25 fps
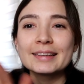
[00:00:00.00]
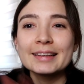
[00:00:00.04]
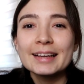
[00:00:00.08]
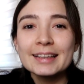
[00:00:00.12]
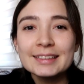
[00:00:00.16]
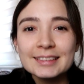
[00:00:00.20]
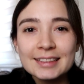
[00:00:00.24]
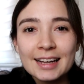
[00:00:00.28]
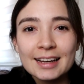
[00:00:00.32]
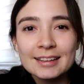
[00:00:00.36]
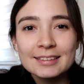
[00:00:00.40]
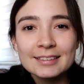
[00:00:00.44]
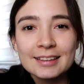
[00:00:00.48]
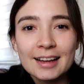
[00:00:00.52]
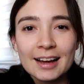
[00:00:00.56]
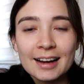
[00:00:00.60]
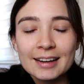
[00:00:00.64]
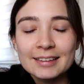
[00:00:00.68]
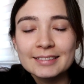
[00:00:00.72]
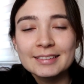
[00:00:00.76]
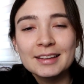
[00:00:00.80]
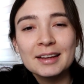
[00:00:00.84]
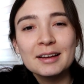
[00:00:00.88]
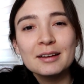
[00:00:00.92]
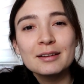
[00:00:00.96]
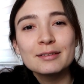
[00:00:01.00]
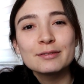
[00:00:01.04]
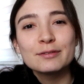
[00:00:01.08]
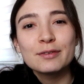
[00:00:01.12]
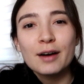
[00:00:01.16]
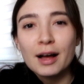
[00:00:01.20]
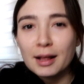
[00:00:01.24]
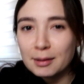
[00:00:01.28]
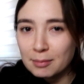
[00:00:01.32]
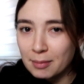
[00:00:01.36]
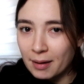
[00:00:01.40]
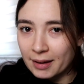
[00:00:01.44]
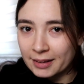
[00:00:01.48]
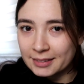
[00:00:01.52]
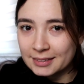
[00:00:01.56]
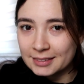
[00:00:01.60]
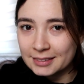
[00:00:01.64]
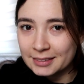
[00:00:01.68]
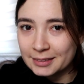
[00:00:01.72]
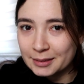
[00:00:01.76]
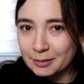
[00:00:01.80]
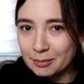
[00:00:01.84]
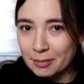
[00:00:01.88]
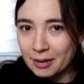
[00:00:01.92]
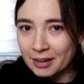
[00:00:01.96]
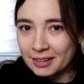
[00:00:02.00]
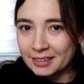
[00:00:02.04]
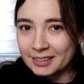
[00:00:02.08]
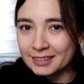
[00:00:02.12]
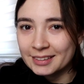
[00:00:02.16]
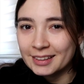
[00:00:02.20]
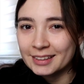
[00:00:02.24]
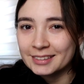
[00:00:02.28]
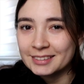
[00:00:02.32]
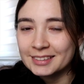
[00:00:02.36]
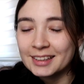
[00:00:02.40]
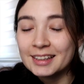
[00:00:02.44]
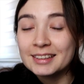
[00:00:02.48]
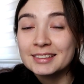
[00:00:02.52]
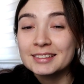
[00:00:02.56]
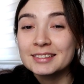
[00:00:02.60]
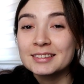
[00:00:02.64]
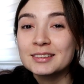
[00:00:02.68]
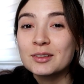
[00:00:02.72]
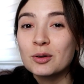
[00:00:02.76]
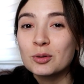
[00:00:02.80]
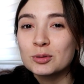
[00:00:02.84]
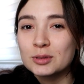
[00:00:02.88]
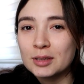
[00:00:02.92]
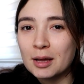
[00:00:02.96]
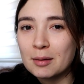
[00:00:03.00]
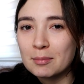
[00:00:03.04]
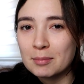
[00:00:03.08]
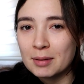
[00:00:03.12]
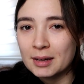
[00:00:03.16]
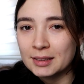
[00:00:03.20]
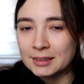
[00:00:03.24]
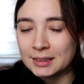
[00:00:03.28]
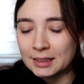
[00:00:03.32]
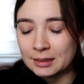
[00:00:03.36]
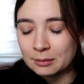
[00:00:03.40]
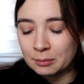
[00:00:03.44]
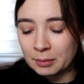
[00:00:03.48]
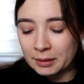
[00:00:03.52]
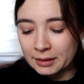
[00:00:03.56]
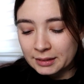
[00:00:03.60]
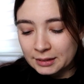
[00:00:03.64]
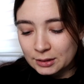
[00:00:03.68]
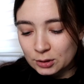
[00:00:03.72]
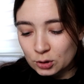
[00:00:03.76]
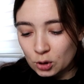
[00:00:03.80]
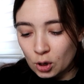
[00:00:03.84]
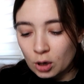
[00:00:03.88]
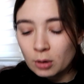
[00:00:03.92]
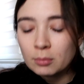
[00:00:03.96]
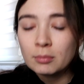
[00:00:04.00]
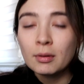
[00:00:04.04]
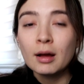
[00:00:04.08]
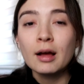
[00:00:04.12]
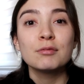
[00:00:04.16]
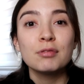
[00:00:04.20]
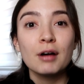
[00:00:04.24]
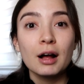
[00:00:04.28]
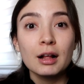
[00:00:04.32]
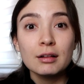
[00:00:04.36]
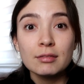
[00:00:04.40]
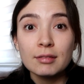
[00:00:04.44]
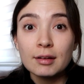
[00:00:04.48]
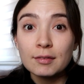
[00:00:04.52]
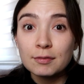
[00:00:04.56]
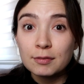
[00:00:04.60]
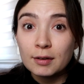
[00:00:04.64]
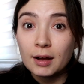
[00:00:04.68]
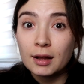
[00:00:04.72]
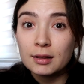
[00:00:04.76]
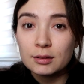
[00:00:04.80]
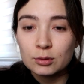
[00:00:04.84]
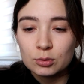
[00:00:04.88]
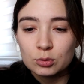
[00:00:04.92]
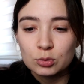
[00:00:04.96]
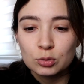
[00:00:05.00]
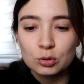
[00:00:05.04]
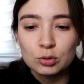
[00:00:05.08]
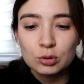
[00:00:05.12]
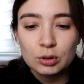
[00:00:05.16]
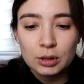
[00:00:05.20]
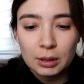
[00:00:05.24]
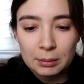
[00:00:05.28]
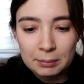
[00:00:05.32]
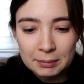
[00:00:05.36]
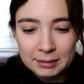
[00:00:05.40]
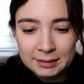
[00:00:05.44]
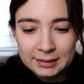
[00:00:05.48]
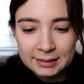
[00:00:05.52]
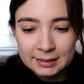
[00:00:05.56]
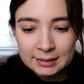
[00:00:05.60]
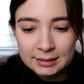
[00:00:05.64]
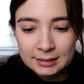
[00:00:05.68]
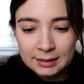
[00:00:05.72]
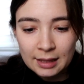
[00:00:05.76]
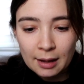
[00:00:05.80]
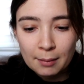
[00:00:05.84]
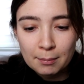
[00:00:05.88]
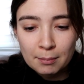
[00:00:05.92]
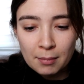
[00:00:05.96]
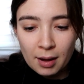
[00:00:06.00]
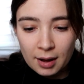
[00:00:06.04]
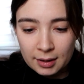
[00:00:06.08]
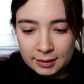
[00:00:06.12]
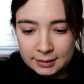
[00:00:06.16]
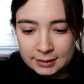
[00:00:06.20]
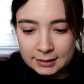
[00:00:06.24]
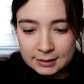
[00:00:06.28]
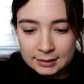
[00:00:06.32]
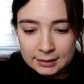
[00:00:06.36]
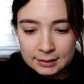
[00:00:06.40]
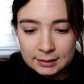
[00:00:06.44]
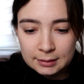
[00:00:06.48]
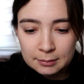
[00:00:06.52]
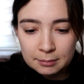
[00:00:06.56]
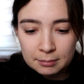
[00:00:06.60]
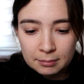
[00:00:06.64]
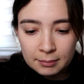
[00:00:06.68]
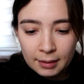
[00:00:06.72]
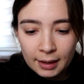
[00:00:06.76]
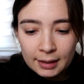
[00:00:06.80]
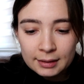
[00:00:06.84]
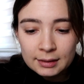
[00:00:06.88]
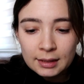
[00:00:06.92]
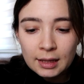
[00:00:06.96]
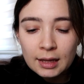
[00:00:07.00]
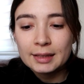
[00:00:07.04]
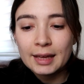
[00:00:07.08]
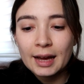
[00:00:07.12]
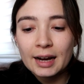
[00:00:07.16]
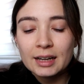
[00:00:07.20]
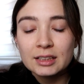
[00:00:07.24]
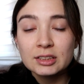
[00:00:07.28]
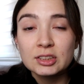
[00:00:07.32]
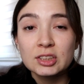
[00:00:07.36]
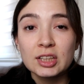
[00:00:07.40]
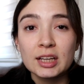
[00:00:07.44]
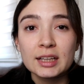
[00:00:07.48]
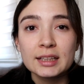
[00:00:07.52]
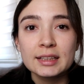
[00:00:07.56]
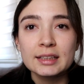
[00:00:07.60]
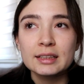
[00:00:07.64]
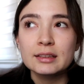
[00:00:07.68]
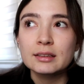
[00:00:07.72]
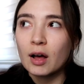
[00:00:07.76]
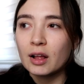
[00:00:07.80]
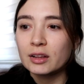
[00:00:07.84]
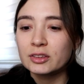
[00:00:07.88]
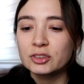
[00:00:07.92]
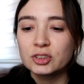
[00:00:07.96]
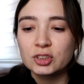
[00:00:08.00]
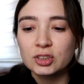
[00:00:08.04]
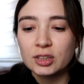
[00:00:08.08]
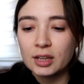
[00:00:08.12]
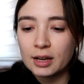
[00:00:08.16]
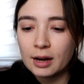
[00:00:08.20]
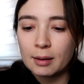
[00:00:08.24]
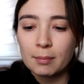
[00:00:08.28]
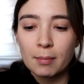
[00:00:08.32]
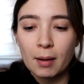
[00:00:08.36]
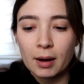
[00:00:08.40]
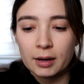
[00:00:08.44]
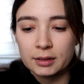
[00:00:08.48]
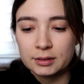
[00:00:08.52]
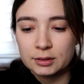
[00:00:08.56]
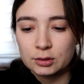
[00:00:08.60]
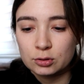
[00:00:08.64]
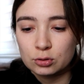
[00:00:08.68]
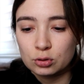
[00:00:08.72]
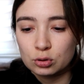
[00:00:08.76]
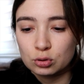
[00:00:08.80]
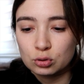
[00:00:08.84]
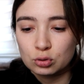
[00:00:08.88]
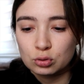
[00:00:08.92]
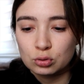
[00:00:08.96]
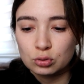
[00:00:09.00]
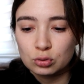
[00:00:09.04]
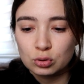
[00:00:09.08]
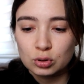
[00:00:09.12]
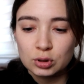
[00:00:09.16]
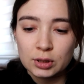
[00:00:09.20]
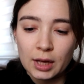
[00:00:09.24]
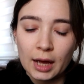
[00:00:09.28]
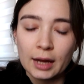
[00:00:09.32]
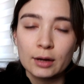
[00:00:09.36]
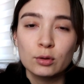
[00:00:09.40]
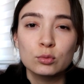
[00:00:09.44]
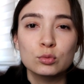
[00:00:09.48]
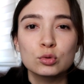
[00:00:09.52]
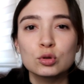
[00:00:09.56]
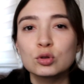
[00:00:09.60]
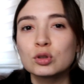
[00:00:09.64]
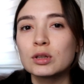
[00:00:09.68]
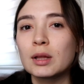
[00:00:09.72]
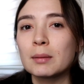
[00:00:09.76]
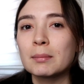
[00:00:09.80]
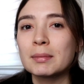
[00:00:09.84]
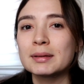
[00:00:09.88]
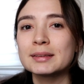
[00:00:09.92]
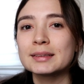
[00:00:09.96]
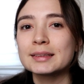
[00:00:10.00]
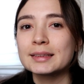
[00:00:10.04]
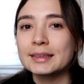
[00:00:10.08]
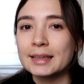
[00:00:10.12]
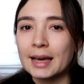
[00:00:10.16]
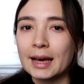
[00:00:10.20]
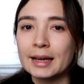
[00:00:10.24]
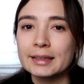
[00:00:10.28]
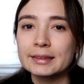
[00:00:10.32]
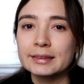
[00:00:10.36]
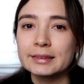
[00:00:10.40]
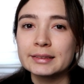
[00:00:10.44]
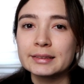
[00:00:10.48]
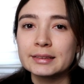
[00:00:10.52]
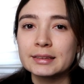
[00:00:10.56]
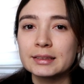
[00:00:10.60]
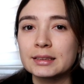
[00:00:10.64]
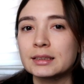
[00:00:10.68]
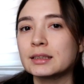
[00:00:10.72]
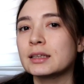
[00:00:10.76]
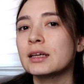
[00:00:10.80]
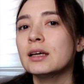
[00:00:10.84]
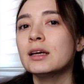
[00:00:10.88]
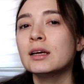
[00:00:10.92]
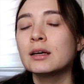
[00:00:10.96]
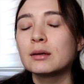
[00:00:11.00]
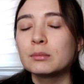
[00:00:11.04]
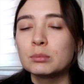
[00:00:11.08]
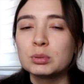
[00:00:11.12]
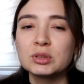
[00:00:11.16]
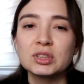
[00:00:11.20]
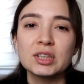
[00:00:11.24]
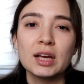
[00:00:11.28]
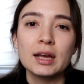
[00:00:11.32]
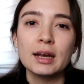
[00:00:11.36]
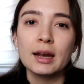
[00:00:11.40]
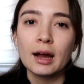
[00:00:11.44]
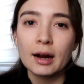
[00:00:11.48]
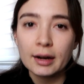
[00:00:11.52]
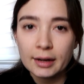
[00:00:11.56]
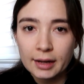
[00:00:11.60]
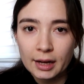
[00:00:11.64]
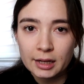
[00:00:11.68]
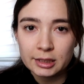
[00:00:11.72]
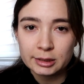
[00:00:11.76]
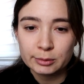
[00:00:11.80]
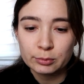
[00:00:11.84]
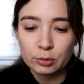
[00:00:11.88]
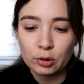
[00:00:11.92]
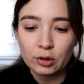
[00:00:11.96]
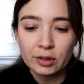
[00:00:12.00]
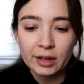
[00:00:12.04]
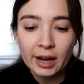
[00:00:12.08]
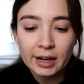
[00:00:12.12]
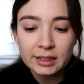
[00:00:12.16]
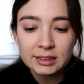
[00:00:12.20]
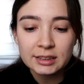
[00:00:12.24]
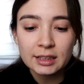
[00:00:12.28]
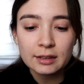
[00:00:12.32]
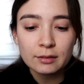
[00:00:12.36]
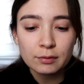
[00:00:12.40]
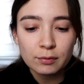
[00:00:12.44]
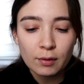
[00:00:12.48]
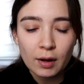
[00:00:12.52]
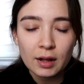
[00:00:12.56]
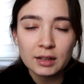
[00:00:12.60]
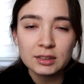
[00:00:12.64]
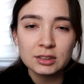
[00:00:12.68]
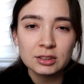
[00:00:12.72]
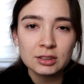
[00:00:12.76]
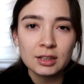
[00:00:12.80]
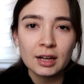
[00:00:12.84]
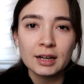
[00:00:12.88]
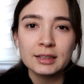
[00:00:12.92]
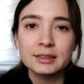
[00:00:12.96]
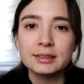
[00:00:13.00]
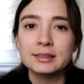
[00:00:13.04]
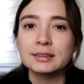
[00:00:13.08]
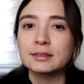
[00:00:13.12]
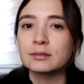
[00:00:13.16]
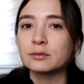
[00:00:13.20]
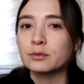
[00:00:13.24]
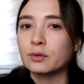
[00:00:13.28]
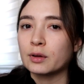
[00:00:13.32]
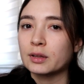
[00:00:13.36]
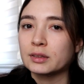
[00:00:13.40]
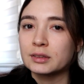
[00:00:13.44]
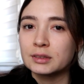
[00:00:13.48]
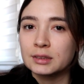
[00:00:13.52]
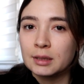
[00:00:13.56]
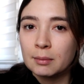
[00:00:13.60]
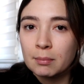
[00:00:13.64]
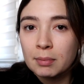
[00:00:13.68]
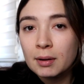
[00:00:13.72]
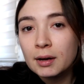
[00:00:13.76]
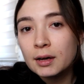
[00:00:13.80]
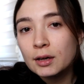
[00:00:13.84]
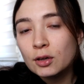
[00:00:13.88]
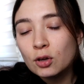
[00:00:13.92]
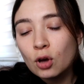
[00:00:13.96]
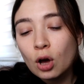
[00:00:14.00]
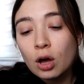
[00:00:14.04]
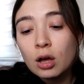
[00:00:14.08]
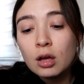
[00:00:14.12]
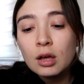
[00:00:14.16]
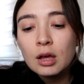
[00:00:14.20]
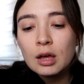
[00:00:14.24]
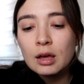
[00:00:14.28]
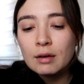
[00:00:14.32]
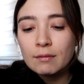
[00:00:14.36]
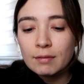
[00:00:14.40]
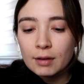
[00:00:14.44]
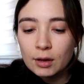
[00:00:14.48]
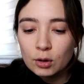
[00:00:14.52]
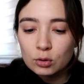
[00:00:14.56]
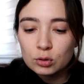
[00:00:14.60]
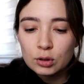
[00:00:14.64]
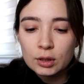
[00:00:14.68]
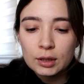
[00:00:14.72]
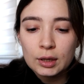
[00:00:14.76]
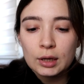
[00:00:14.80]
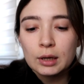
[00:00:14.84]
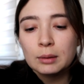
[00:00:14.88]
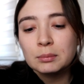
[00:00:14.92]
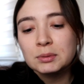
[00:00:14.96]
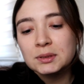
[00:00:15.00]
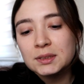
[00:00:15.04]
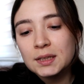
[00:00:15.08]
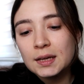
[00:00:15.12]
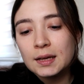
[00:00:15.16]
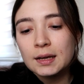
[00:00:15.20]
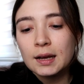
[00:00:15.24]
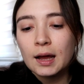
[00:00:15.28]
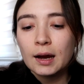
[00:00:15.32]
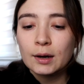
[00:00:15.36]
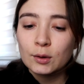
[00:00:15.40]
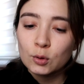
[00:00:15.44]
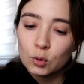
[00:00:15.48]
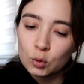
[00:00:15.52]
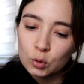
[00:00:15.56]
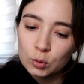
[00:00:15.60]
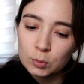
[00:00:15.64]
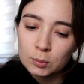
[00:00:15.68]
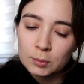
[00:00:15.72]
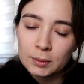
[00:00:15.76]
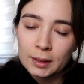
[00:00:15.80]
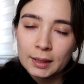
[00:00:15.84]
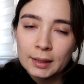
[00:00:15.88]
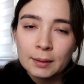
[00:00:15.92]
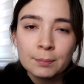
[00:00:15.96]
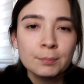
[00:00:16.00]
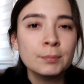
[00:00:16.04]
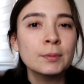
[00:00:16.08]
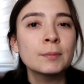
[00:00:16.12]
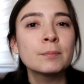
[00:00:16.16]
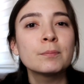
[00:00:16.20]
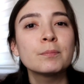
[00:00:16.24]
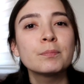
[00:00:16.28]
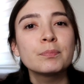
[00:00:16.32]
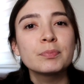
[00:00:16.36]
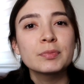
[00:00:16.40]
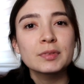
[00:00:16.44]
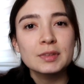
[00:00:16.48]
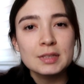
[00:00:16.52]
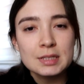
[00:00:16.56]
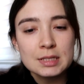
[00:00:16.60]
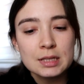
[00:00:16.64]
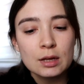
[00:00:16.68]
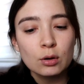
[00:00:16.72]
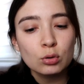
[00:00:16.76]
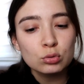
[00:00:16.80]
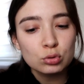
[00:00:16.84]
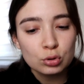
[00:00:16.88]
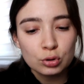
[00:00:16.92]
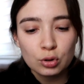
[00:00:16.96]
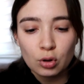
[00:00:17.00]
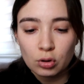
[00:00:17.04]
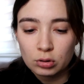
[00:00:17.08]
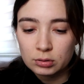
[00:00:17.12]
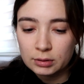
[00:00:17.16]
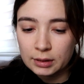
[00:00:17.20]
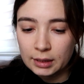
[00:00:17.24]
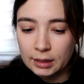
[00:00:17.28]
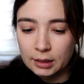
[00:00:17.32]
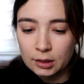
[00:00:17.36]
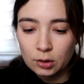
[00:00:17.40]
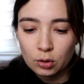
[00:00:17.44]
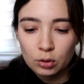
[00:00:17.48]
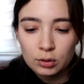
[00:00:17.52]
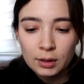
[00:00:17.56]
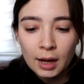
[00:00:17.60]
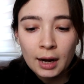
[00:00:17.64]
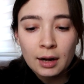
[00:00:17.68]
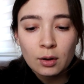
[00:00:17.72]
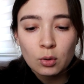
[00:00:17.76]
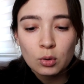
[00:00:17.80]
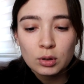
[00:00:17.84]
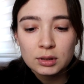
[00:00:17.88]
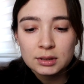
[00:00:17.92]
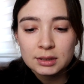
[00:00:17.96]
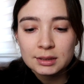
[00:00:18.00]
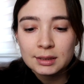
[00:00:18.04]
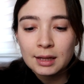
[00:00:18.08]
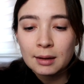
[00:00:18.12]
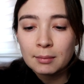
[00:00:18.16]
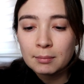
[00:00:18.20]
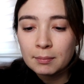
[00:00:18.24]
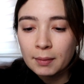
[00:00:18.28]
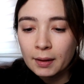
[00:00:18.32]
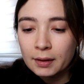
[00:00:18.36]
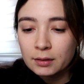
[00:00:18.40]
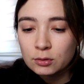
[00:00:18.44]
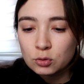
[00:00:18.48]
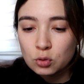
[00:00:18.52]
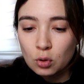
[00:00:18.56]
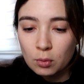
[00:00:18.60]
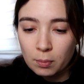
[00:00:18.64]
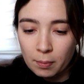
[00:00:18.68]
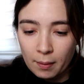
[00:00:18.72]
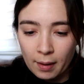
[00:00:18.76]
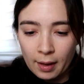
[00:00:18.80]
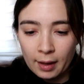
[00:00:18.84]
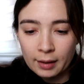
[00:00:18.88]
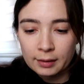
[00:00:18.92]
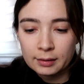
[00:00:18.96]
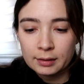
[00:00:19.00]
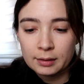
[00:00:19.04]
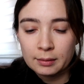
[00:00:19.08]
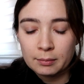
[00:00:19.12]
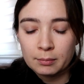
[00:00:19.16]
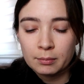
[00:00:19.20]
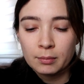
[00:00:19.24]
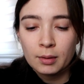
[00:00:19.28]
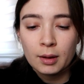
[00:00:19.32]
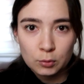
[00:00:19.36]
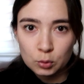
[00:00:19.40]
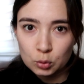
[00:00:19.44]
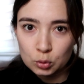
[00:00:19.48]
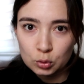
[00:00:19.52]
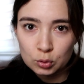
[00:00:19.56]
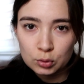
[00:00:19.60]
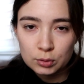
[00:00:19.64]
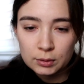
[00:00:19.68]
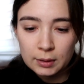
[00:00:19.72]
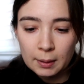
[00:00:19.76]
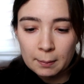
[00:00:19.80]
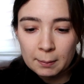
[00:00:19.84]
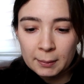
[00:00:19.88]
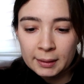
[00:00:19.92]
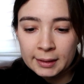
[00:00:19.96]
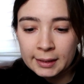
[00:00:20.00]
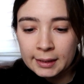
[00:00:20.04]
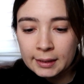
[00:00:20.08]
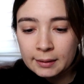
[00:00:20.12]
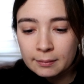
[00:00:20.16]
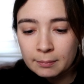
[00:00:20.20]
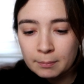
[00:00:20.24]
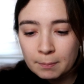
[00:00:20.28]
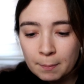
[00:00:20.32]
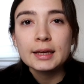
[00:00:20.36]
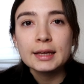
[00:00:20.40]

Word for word: Geçenlerde fal baktırdım arkadaşlar. Size ondan bahsetmek istiyorum. Fal ve fal uygulamasından baktırdım ben. Gerçek falcılara baktırıyorsunuz. Yani uygulamanın kendisi bir şeyler yazmıyor. Gerçek falcılar sizin falınıza bakıyor ve ona göre bir şeyler yorumlayıp Size onu gönderiyorlar. O açıdan ben çok beğendim uygulamayı.